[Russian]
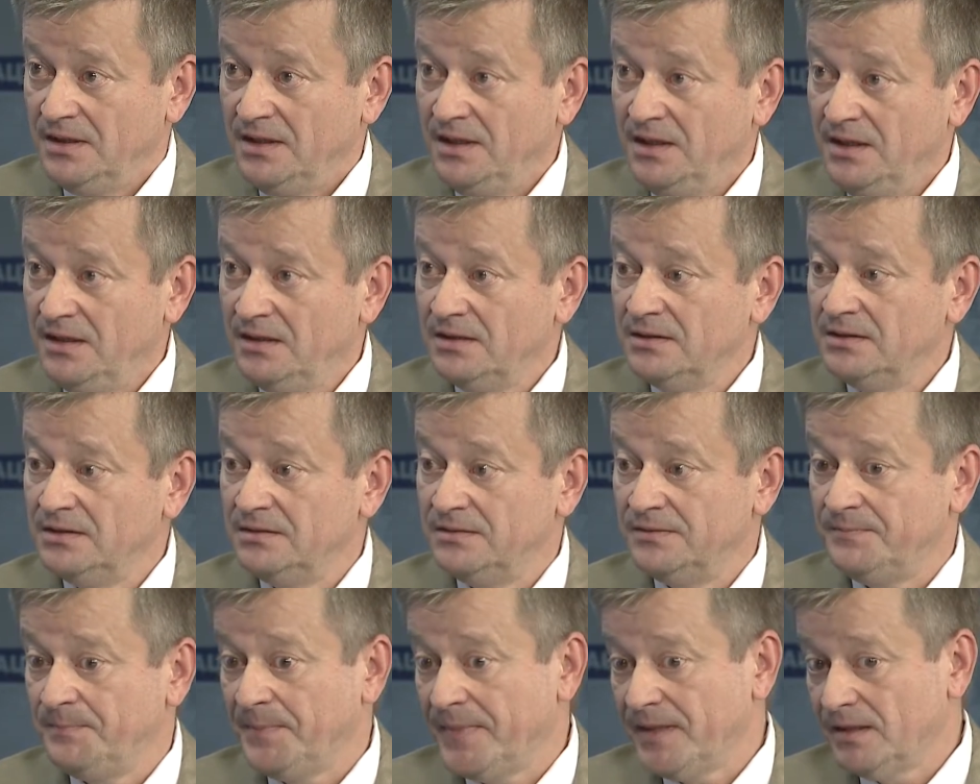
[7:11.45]
И
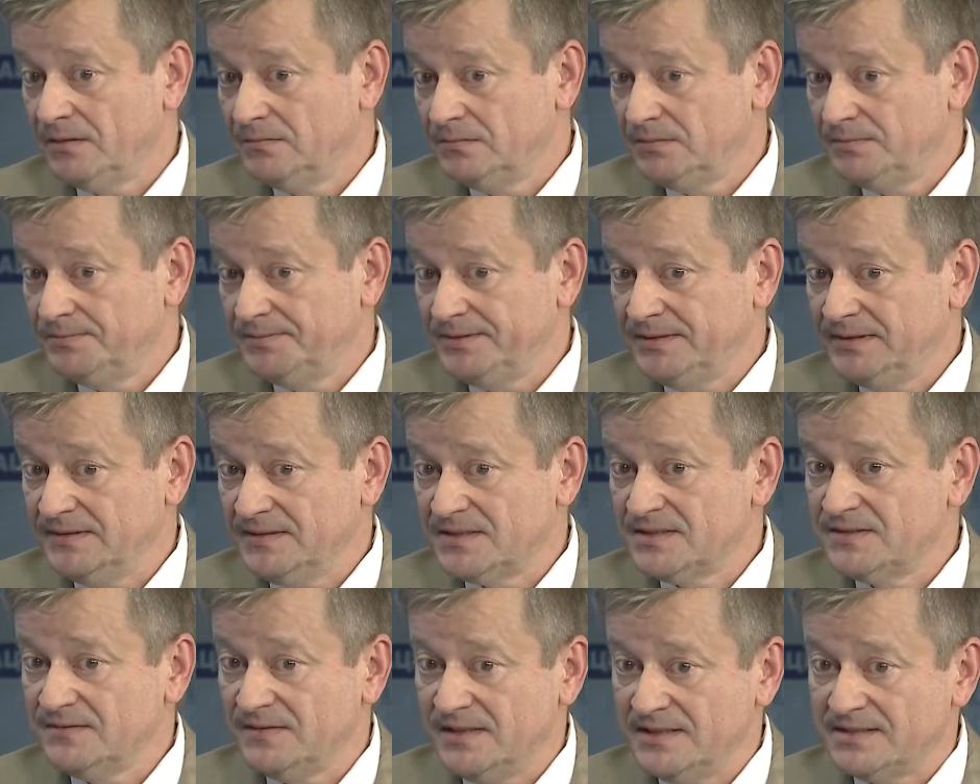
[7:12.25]
э, это
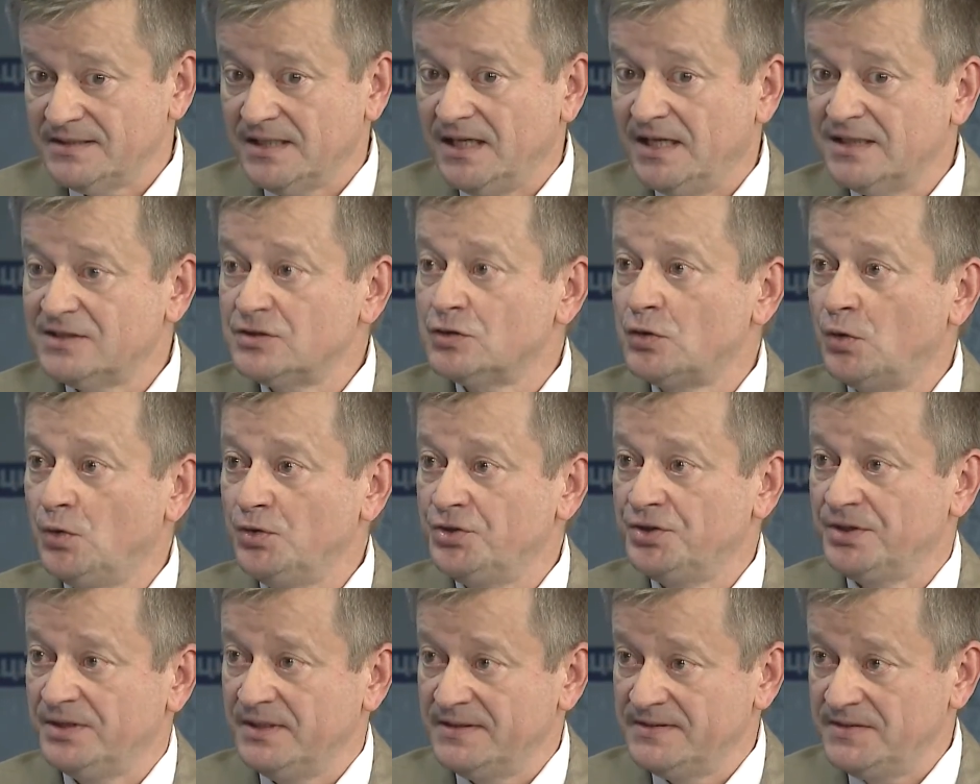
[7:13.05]
называется
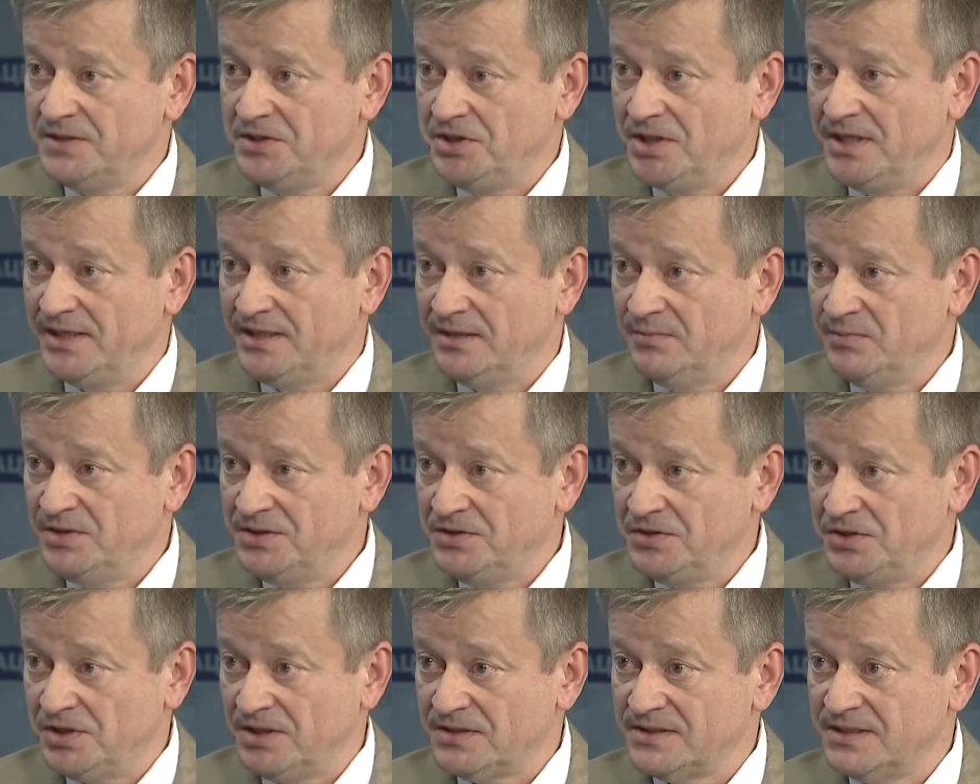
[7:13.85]
отсроченное зачатие. Мы
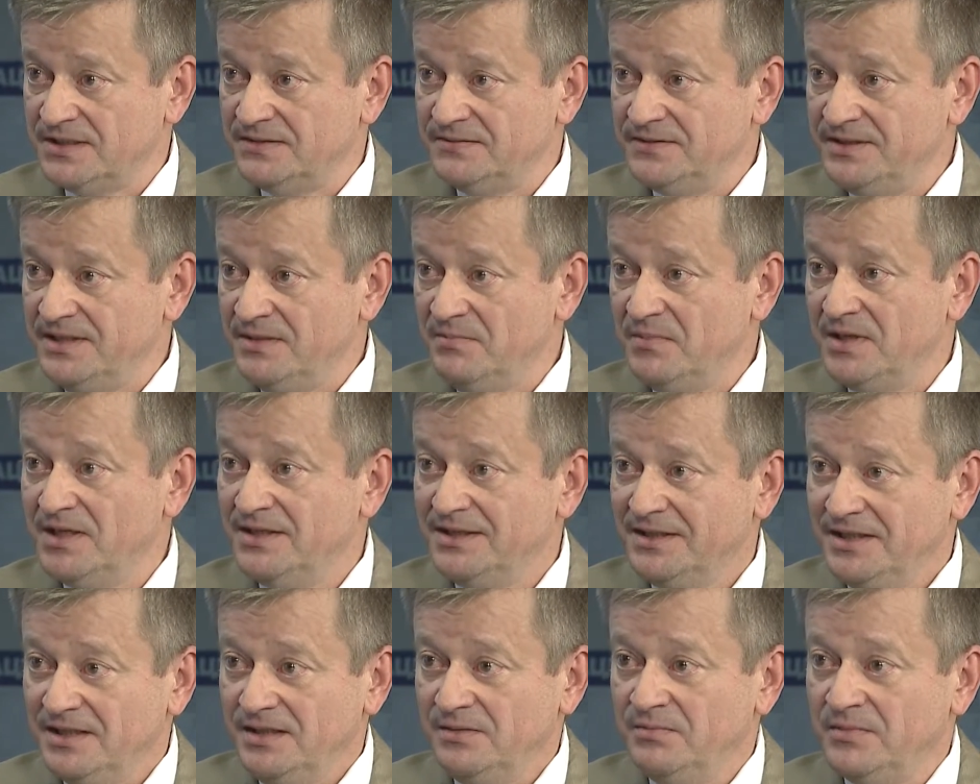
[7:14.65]
сейчас говорим
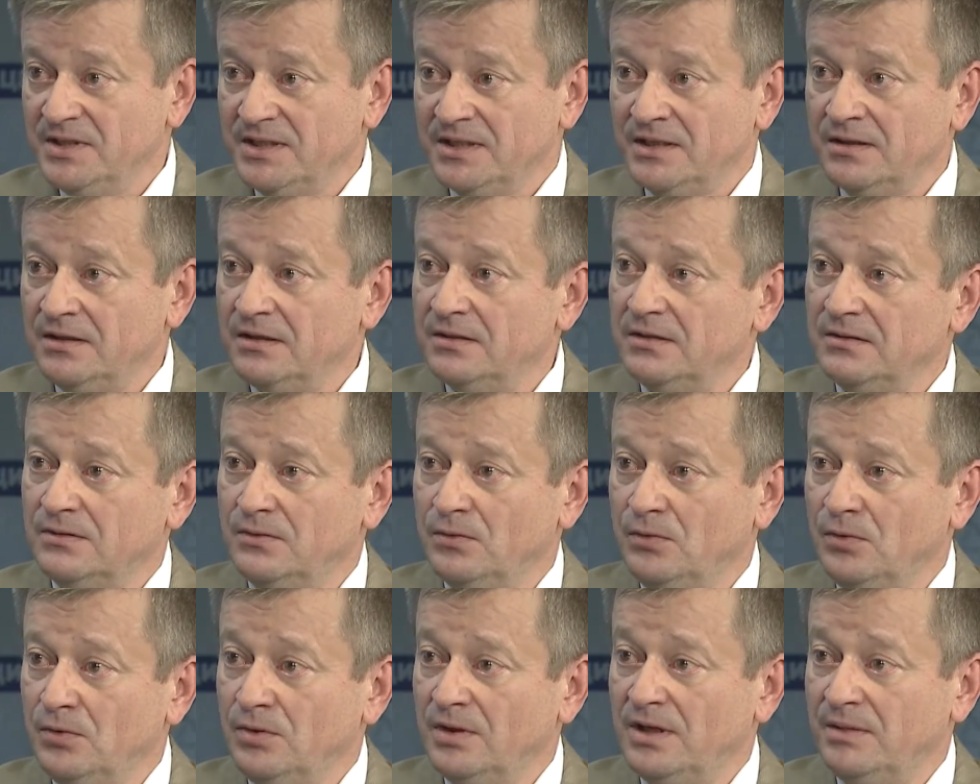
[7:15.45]
именно
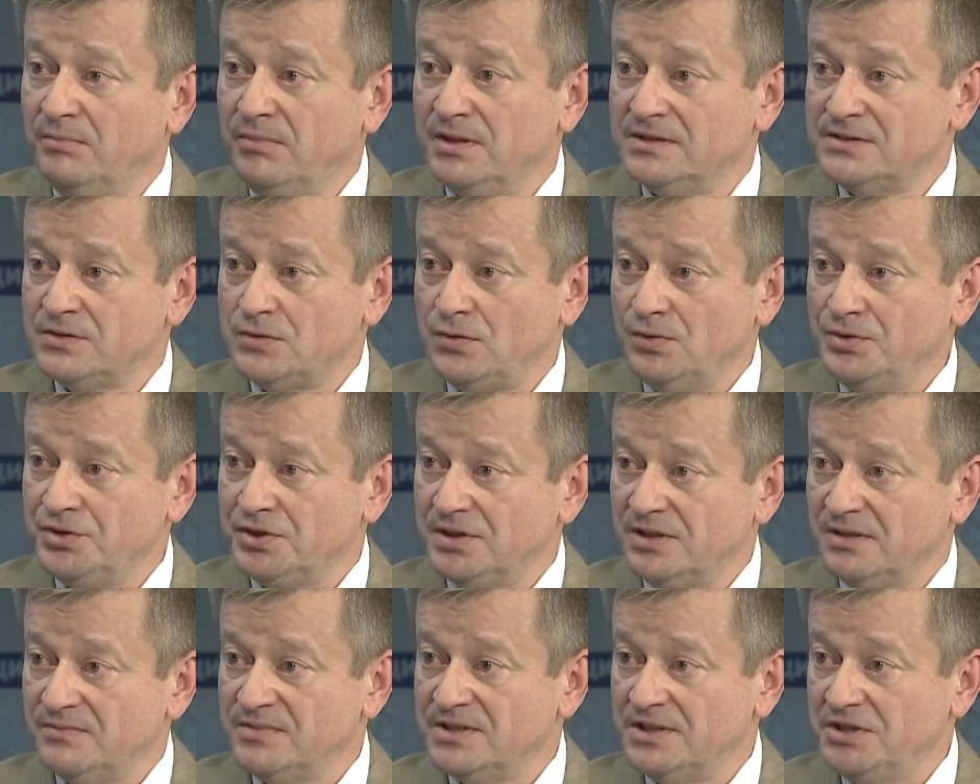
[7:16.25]
о, об
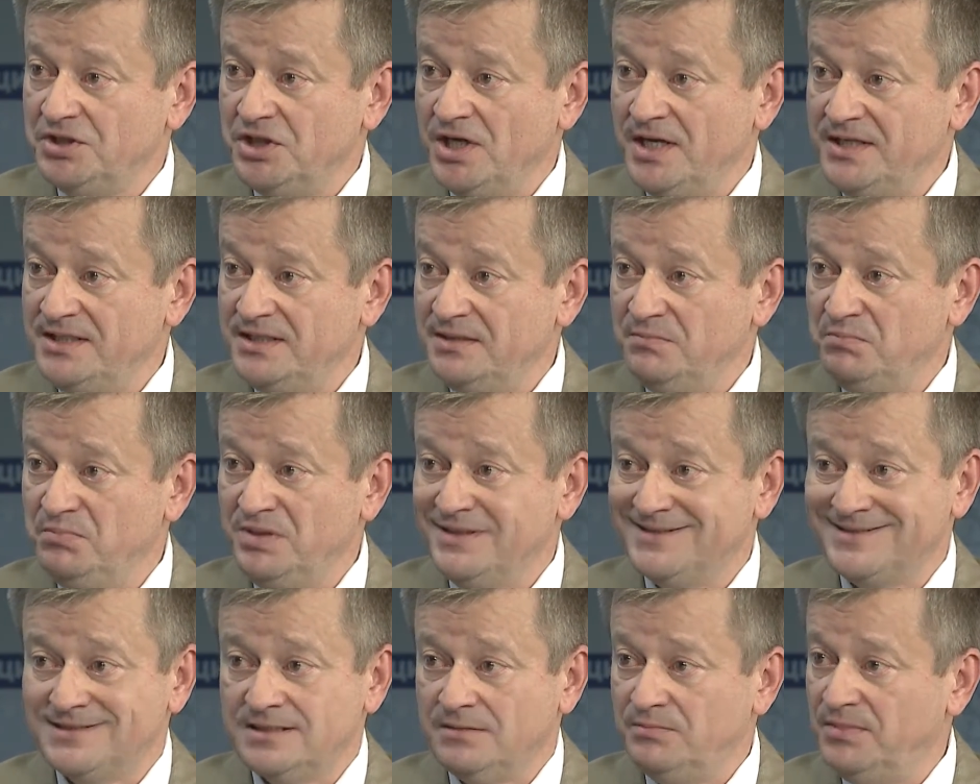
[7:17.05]
отсроченном зачатии
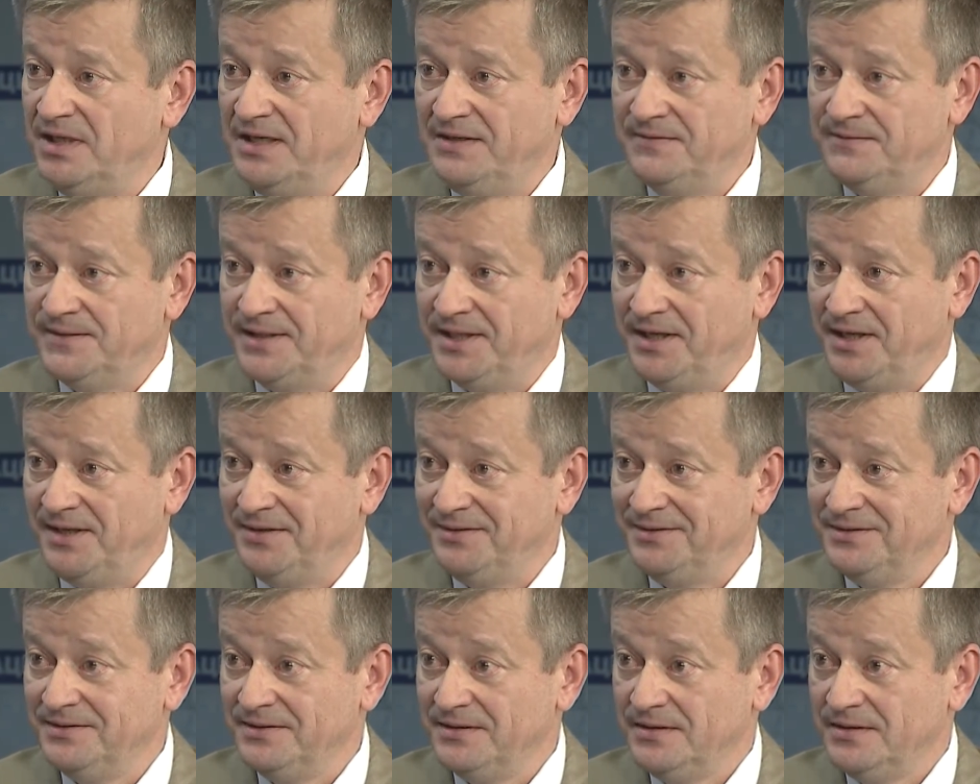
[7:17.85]
без заболеваний.